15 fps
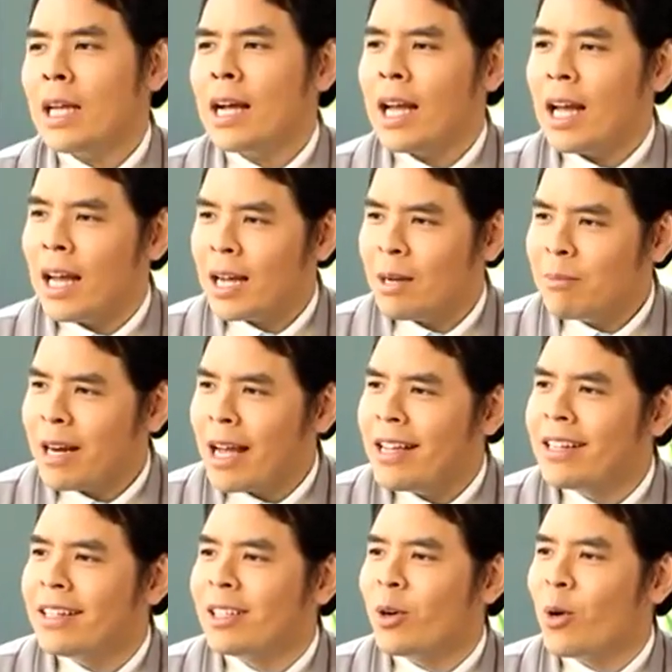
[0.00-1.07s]
ณตั๊กค้ากาไร
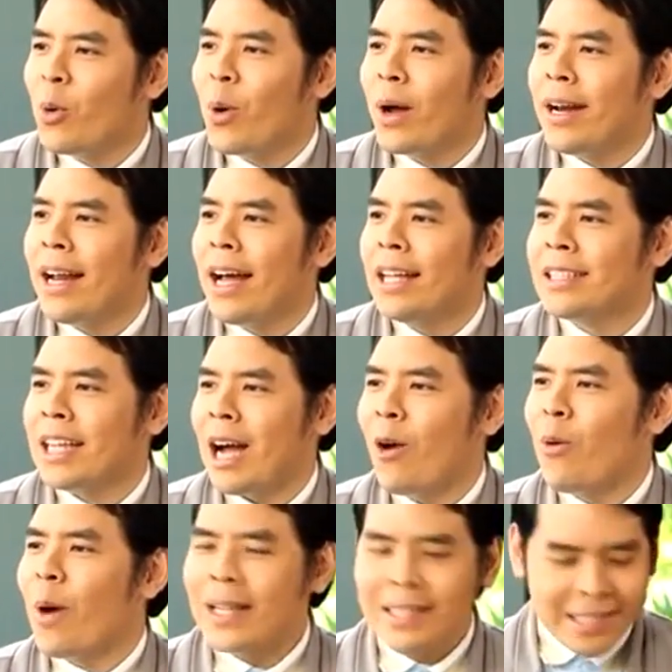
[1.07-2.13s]
เกินควรนะจะ
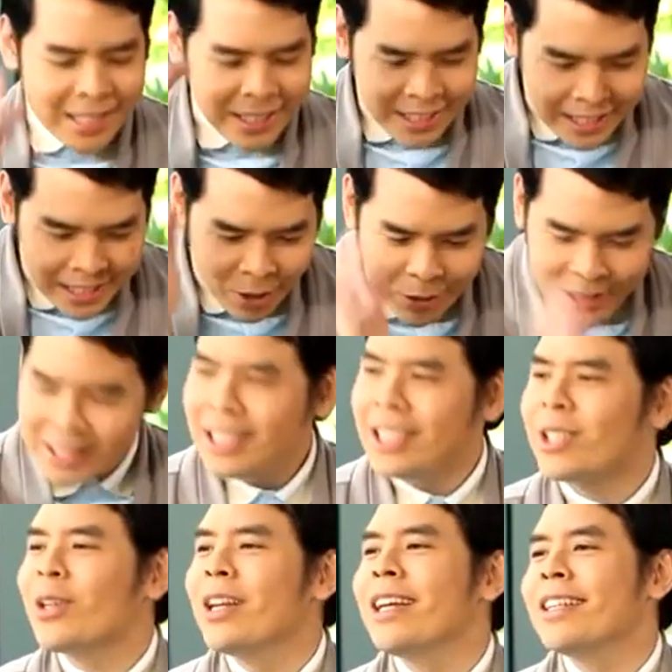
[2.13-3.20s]
เอาวัคซีนเดียวที่ฉี
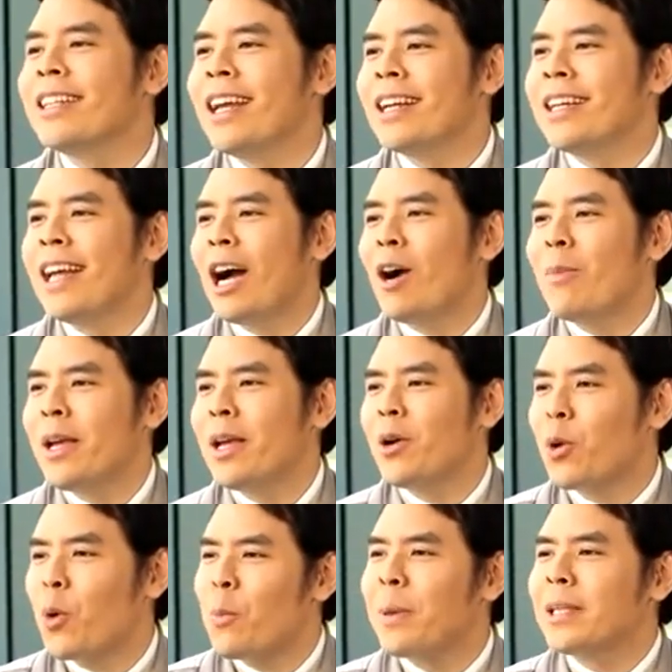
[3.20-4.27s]
ดตอนเด็กๆ เนี่ย เอามาให้
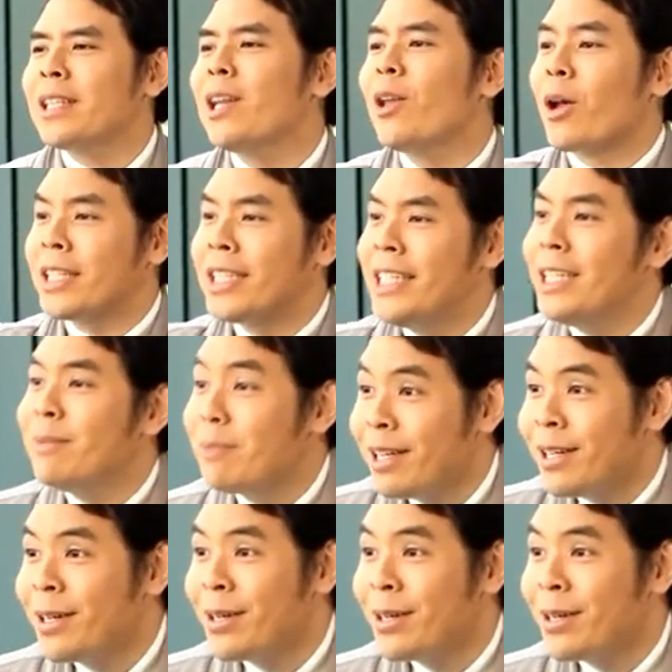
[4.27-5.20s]
คลุมไปตลอดชีพเลย